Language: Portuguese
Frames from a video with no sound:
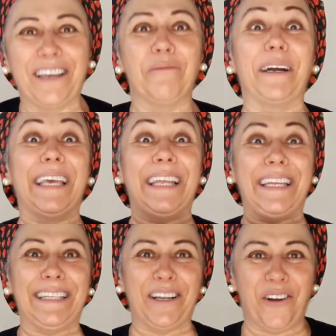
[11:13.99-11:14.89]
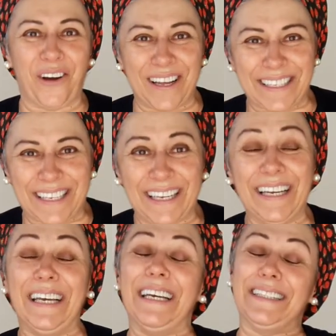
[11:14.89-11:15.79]
Que é uma querida nossa,
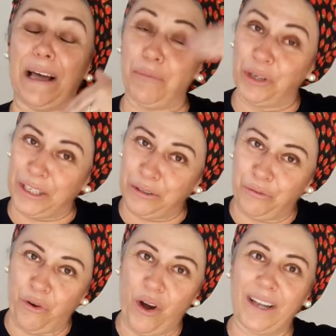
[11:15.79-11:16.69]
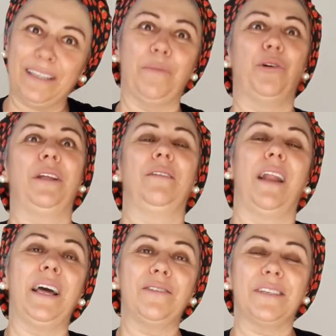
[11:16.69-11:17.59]
tá morando fora, tá morando
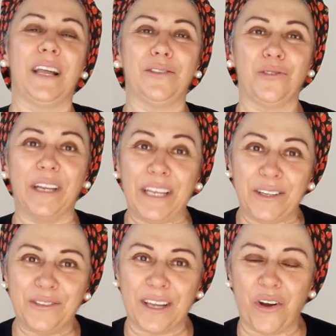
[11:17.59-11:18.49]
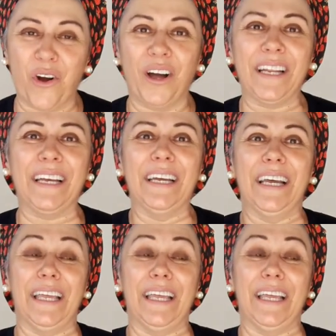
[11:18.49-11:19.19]
lá nos Estados Unidos agora,